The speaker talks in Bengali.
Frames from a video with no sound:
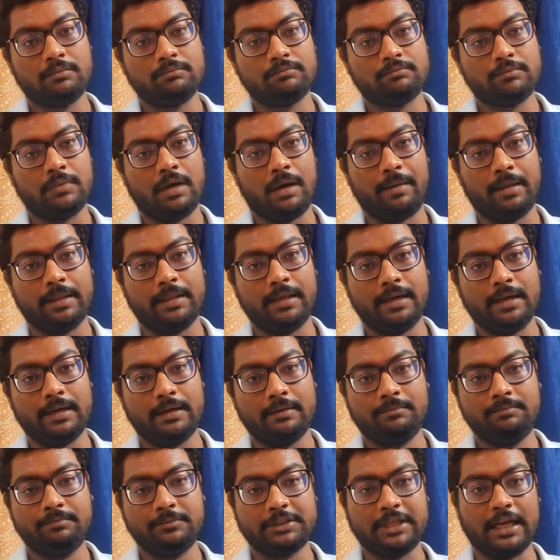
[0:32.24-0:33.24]
আমাদের
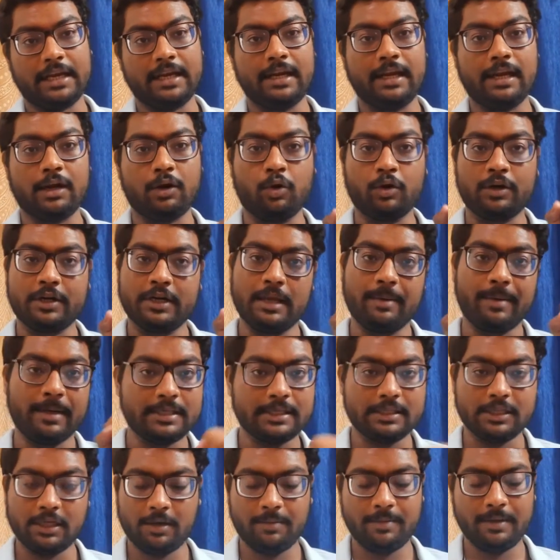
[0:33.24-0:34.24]
চ্যানেলের ঘন্টিটা
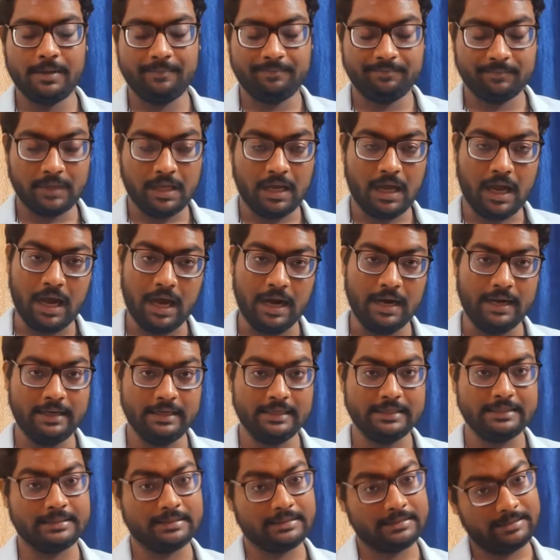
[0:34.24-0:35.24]
বাজাতে হবে আর
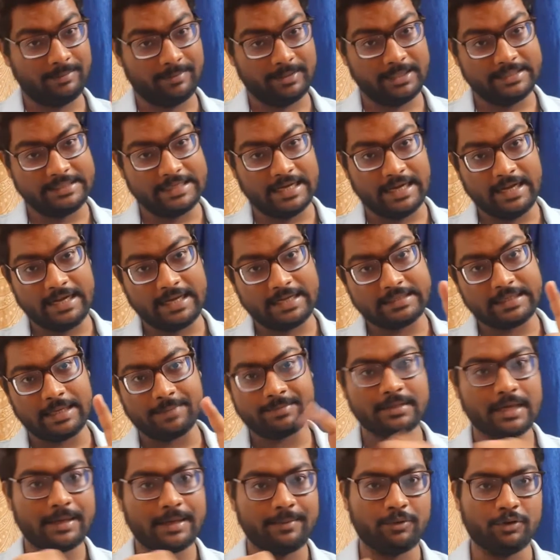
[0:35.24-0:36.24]
আমাদের চ্যানেলটাকে
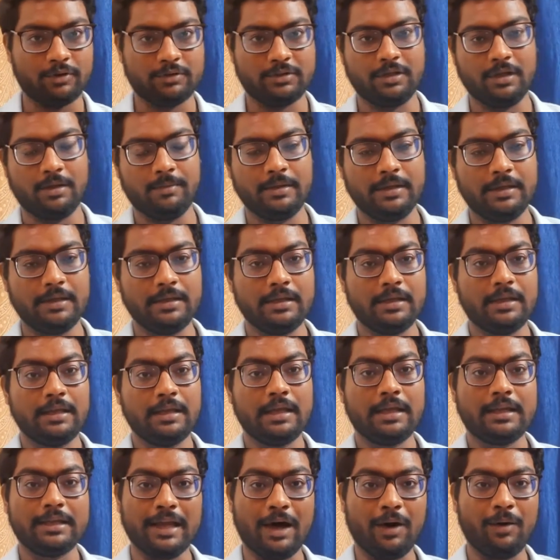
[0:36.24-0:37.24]
সাবস্ক্রাইব করতে হবে
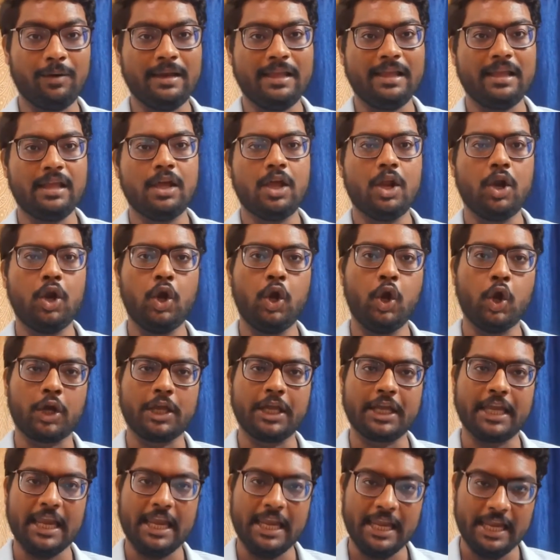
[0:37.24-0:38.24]
না হলে
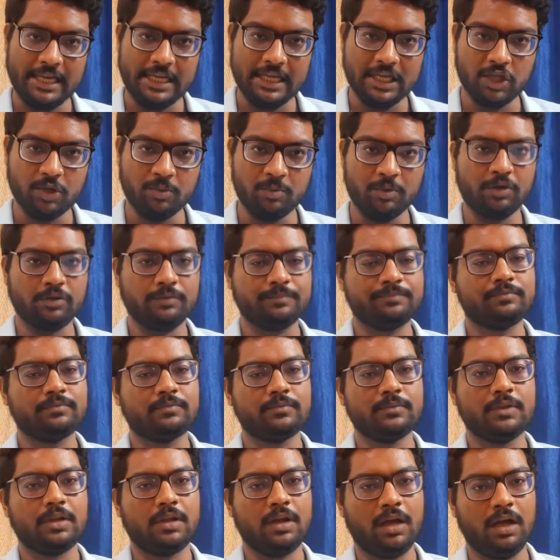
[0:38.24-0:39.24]
লোকিকে লেলিয়ে দেবো
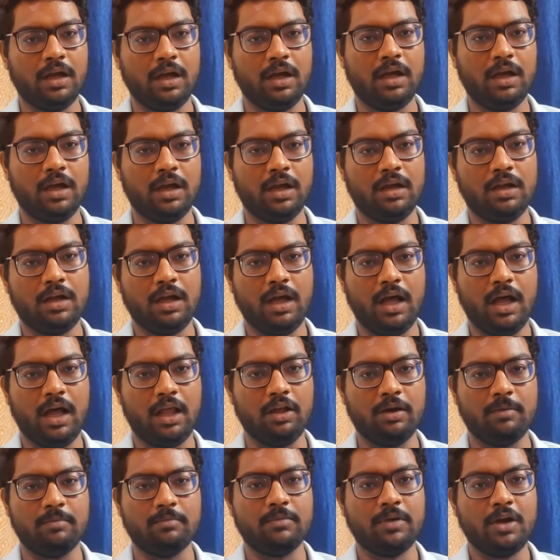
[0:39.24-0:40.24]
হ্যাঁ, হ্যাঁ
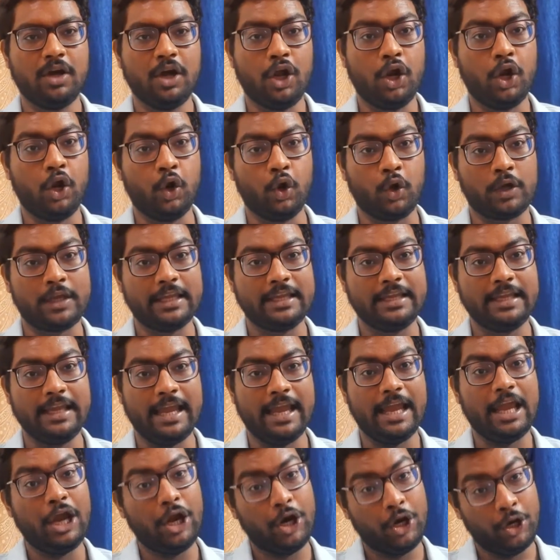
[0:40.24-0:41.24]
একদম লোকি গিয়ে
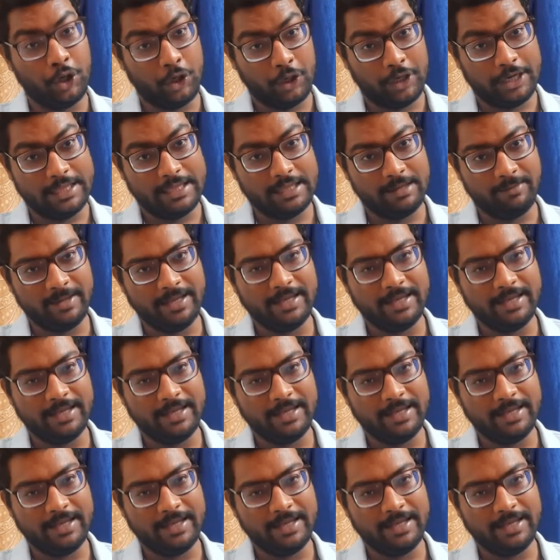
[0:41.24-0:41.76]
রগড়ে দেবে